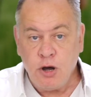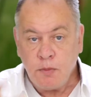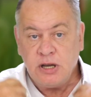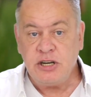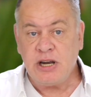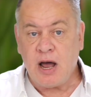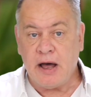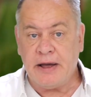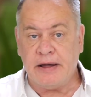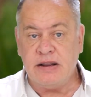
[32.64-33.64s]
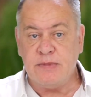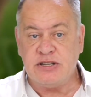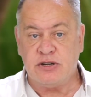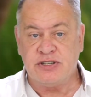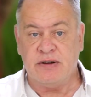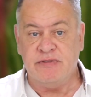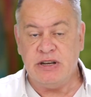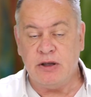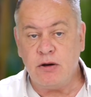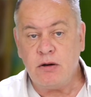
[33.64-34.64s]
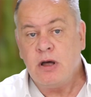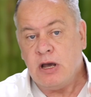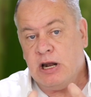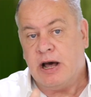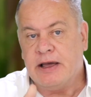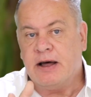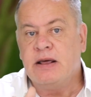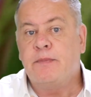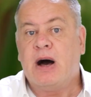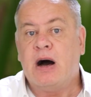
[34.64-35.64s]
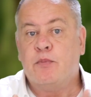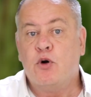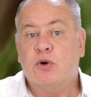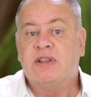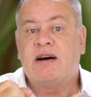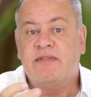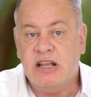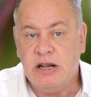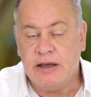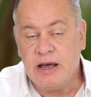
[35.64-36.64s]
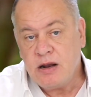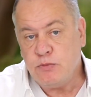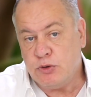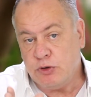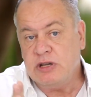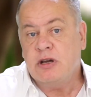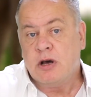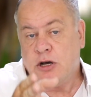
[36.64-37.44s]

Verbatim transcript: Comme Richard a regardé mes anciennes vidéos, il a regardé par rapport au travail illégal, il dit,